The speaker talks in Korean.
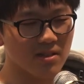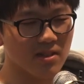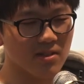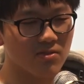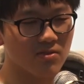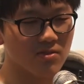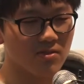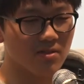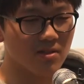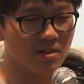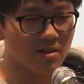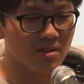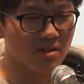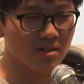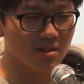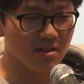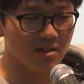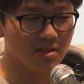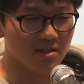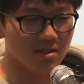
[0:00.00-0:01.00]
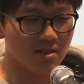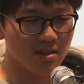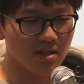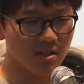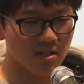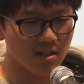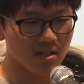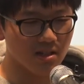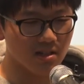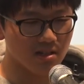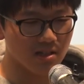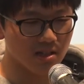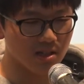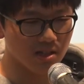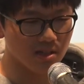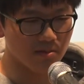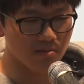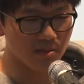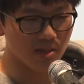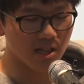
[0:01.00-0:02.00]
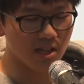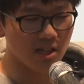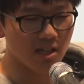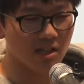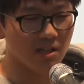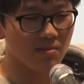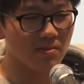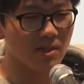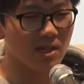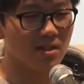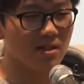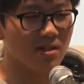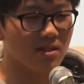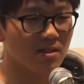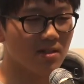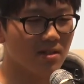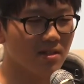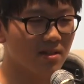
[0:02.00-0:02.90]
대충 글을 쓴게 음, 지금 음, 있긴 합니다. 음,